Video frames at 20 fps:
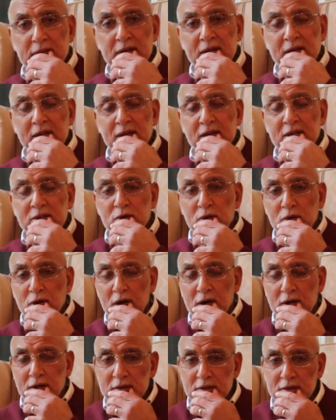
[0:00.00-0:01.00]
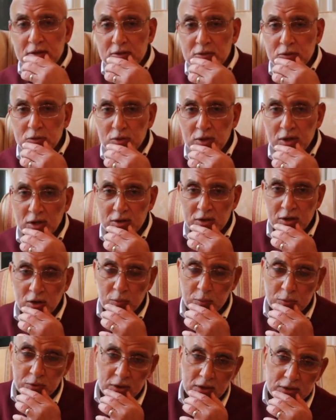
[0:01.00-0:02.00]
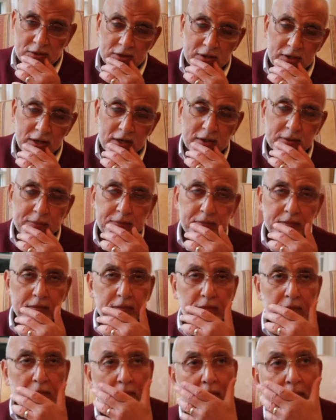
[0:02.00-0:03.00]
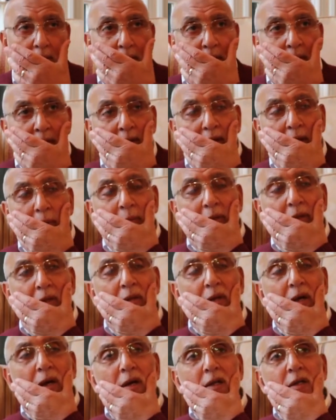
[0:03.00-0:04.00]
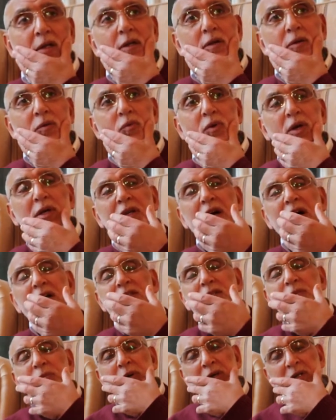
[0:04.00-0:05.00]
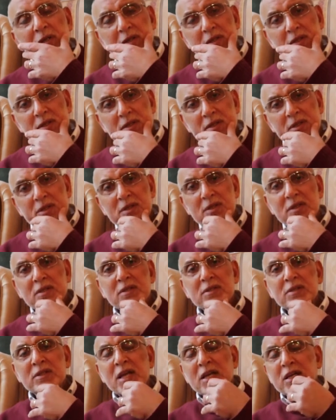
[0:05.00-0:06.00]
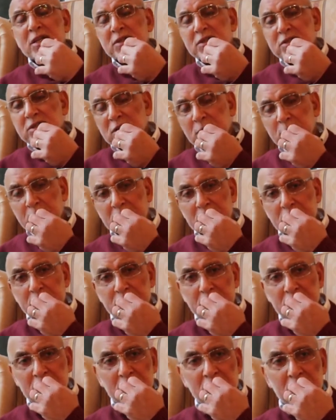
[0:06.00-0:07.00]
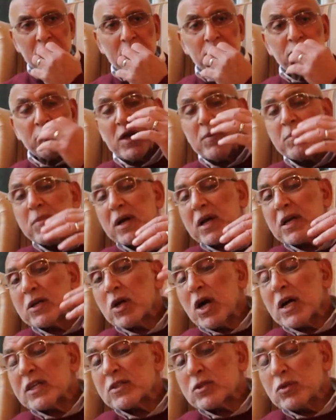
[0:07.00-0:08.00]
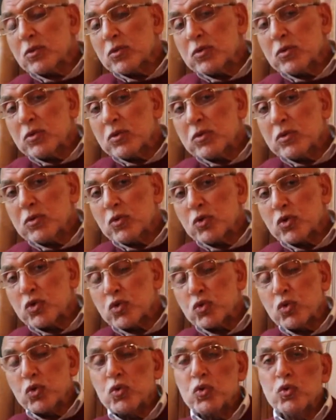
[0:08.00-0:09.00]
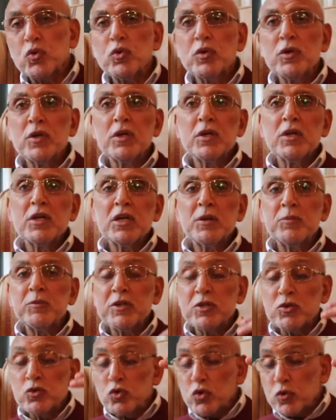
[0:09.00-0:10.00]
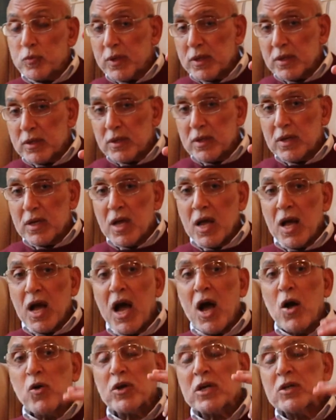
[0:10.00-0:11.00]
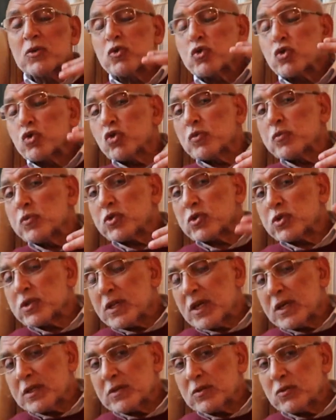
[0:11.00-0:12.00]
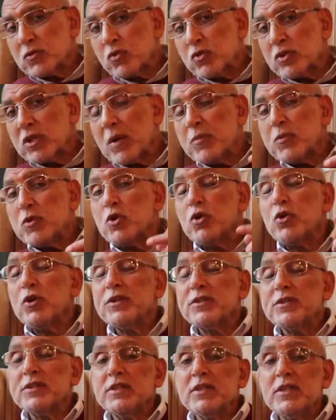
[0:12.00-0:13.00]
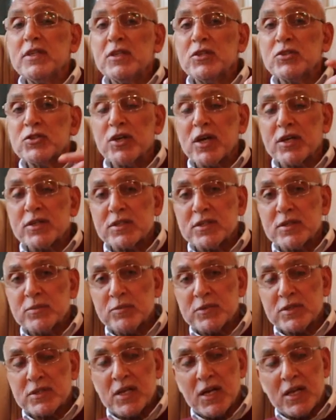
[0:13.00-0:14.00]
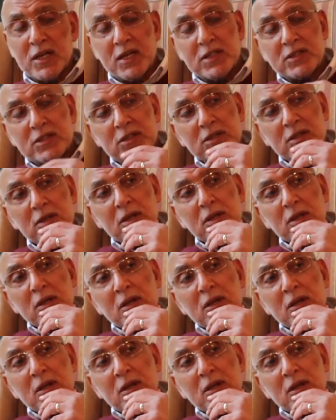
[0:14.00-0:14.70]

لكن كان يقال انه رجل من الاتقياء رحمه الله عليه وكان اسمر داكن السمره فاما كان اصله اصوله من النوبه او كان اصوله من السودان وده بيعزي لشخص مثل حالاتي